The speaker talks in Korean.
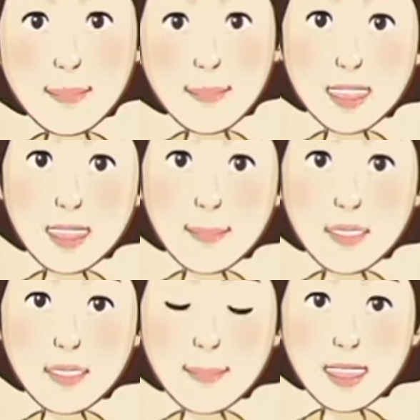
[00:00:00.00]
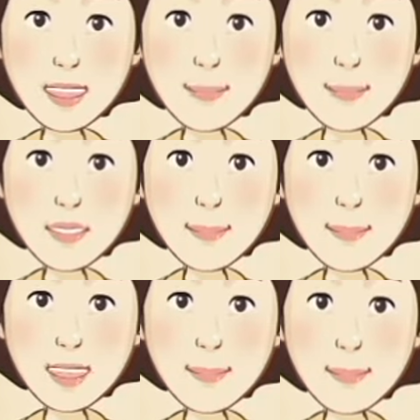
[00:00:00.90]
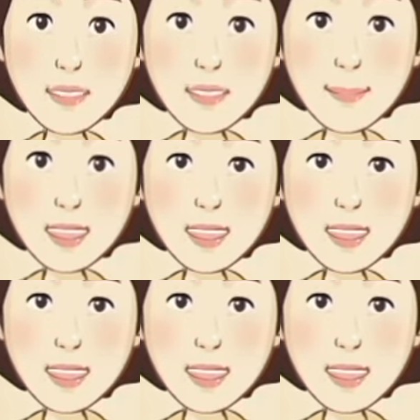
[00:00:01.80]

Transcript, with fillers: 대장암 수술 등 복강 내